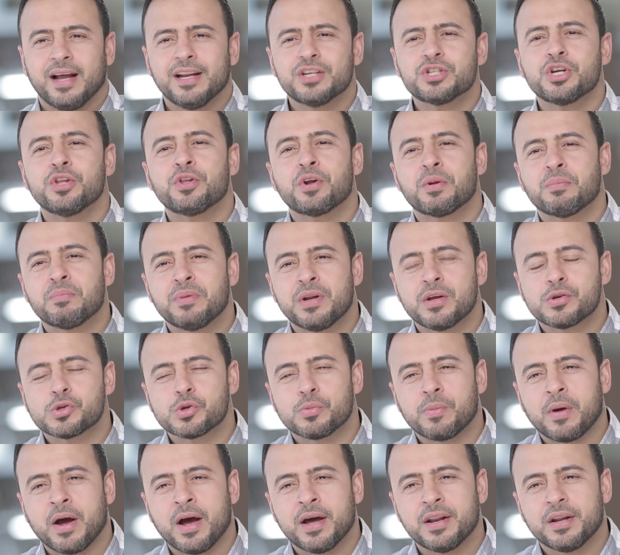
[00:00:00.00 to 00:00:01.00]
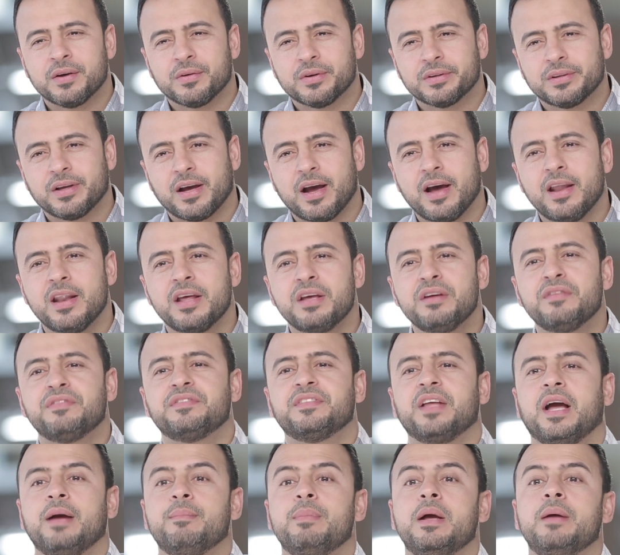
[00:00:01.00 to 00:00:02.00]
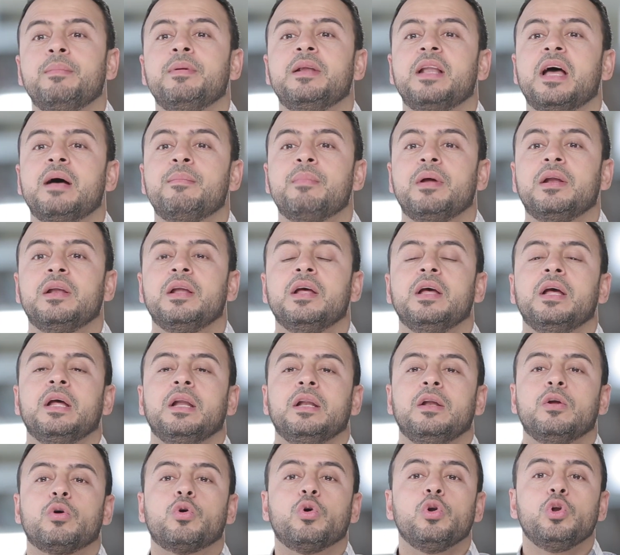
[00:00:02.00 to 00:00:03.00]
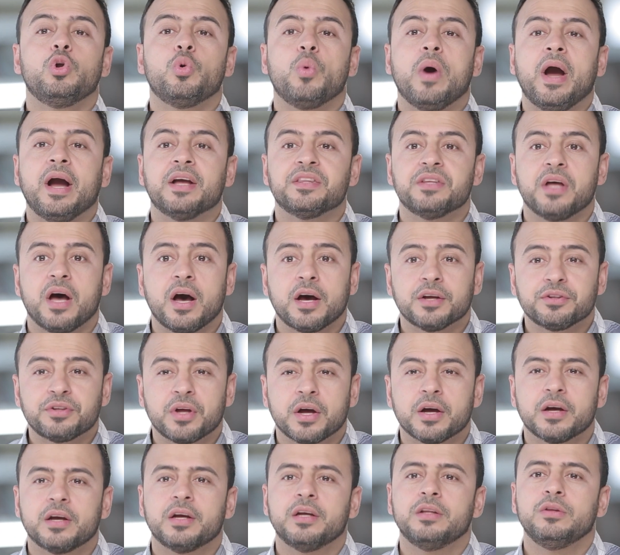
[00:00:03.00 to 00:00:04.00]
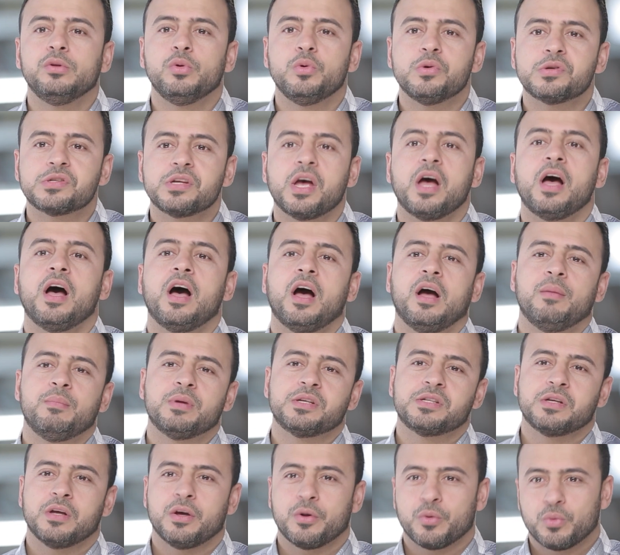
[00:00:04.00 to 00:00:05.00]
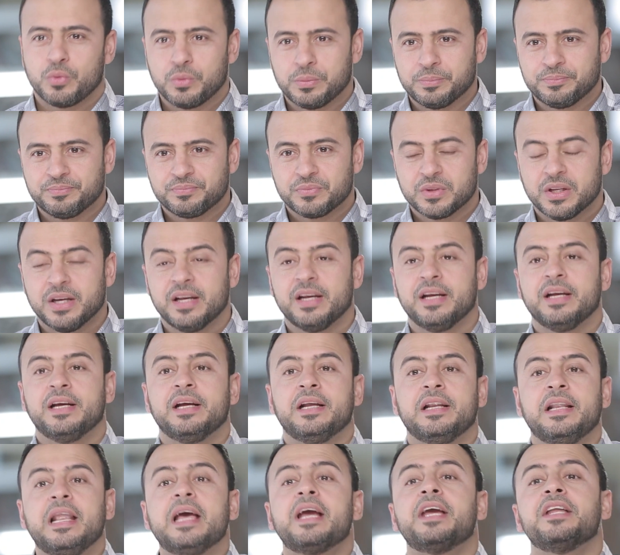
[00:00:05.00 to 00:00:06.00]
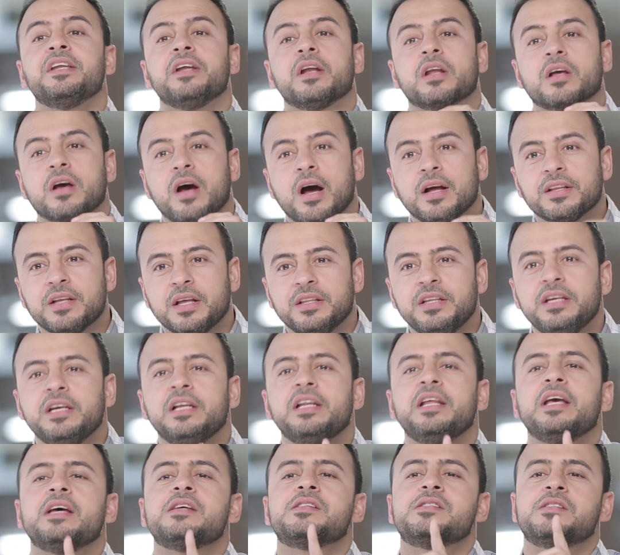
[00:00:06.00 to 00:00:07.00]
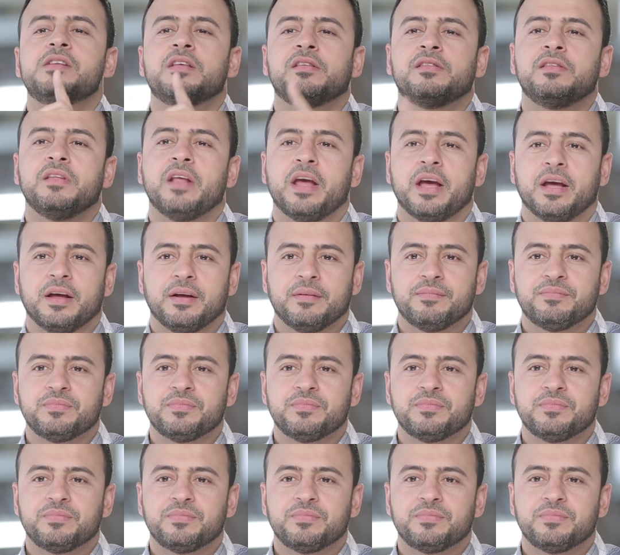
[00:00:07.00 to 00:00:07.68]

علشان ربنا سبحانه وتعالى يفتح باب الأمل لكل واحد أخطأ إنه يصحح مساره لكن القاعدة دي ليها استثناء